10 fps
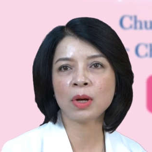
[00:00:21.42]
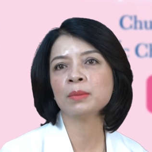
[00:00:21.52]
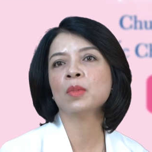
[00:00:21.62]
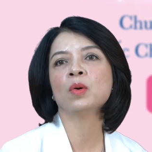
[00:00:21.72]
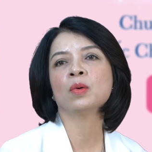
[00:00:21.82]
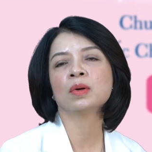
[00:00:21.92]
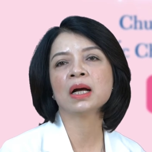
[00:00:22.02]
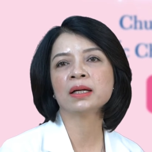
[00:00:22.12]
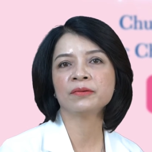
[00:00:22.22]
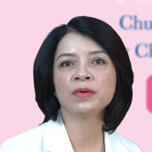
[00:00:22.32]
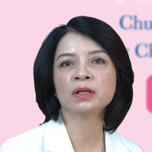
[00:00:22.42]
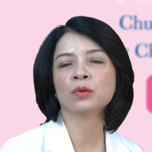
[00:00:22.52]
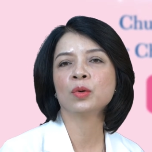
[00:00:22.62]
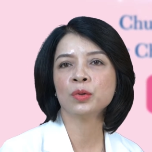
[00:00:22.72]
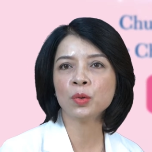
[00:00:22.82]
toàn bộ các cái
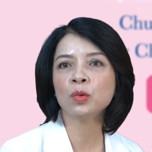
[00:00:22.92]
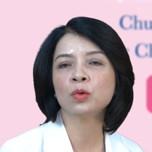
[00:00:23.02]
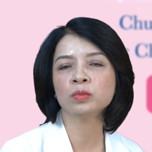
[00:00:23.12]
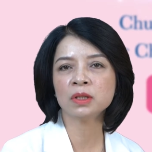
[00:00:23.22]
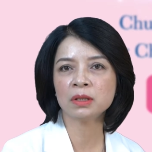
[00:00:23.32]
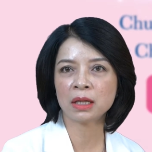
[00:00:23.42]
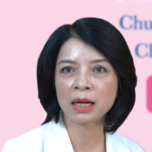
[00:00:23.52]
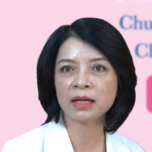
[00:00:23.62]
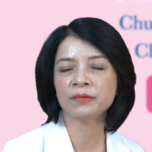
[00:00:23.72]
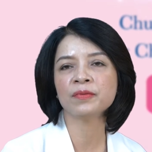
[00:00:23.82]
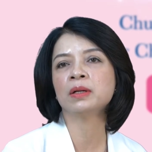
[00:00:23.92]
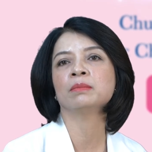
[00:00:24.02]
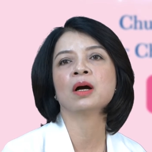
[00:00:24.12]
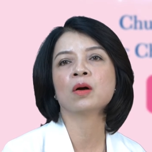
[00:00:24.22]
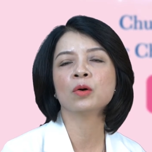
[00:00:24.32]
phần khối u cũng như là các cái
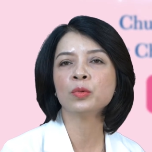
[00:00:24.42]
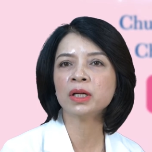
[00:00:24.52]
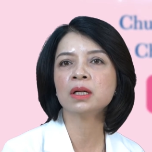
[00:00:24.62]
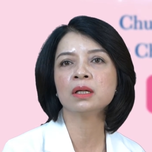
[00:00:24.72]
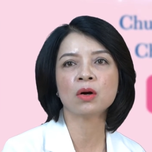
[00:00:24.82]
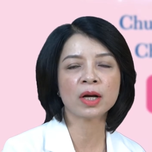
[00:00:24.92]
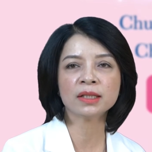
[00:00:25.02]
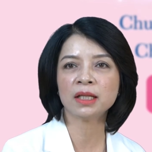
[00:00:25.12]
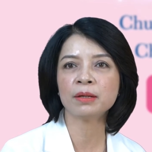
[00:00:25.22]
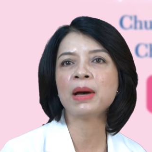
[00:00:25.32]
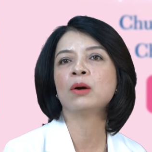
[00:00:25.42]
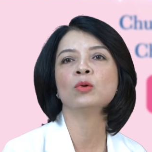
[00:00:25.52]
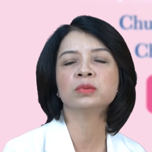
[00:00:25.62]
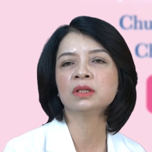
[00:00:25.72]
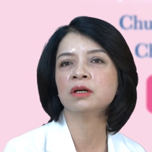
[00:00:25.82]
phần mà có nguy cơ có các cái tế bào
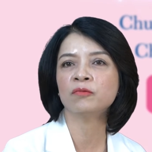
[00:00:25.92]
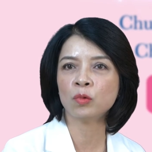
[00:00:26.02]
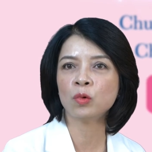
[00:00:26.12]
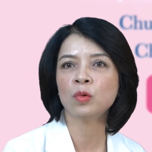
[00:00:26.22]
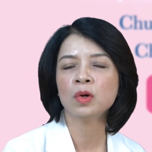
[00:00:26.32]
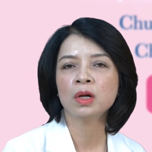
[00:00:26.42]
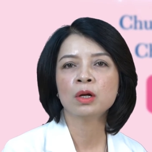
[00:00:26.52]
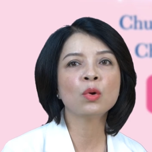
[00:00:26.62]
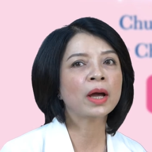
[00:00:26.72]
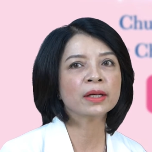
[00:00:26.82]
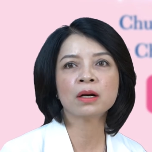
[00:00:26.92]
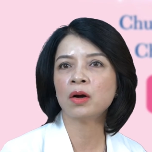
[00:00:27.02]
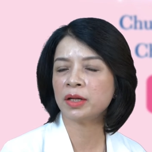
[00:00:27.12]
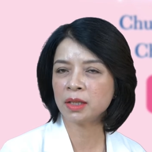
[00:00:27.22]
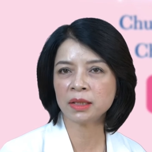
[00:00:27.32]
ung thư ở vú loại
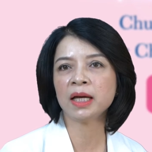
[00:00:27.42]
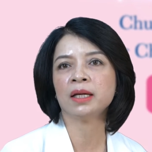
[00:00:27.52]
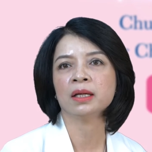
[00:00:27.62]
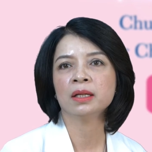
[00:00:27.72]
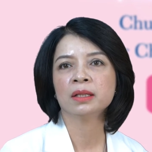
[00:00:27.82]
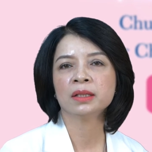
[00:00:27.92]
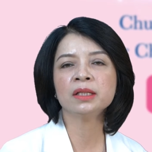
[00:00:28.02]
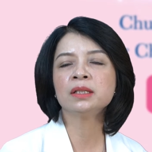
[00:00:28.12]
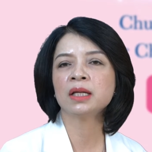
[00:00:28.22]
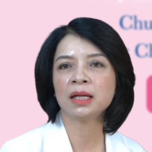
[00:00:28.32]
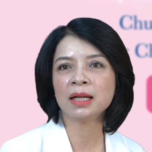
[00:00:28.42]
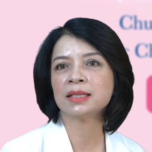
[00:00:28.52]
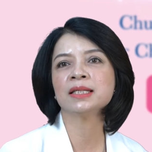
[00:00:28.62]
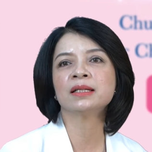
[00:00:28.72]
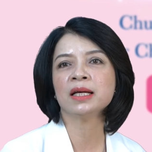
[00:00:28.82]
khỏi cơ thể thì như thế
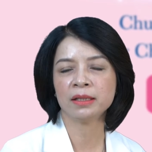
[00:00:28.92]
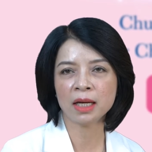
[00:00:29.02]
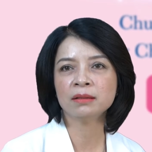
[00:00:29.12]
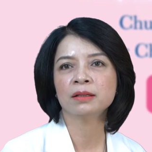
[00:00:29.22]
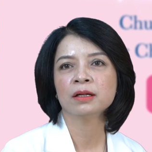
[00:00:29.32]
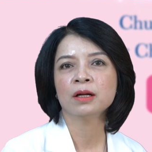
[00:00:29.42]
là triệt để nhất